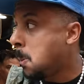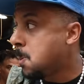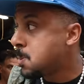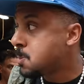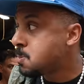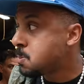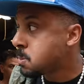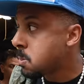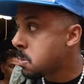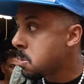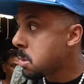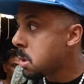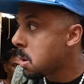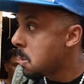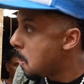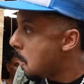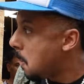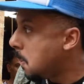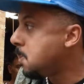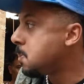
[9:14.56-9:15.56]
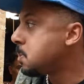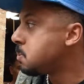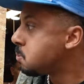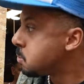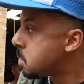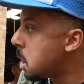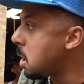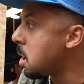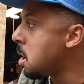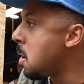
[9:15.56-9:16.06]
Oh.
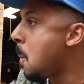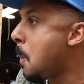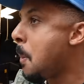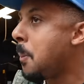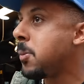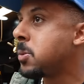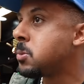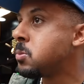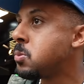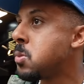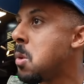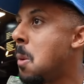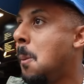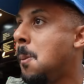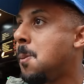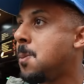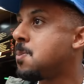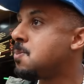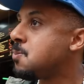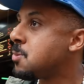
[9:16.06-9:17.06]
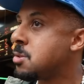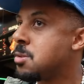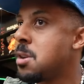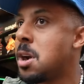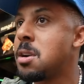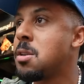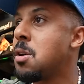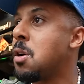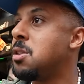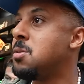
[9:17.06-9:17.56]
Danke.
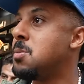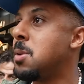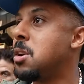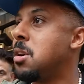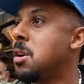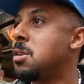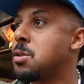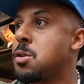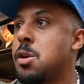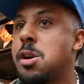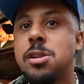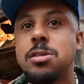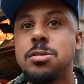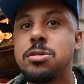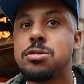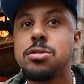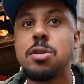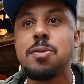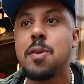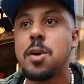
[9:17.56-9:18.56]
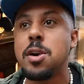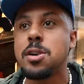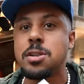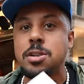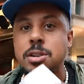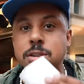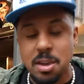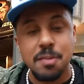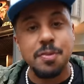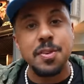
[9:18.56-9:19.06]
Danke euch, Männer. Köln ist so
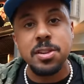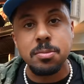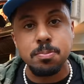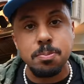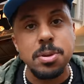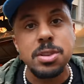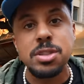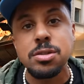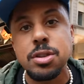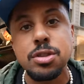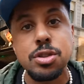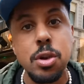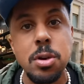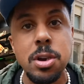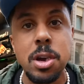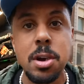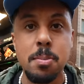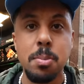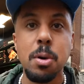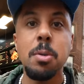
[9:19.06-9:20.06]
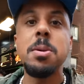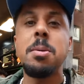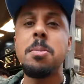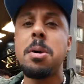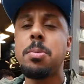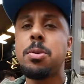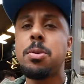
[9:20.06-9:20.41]
freundlich. Da fehlt ein bisschen Säure. Probier mal,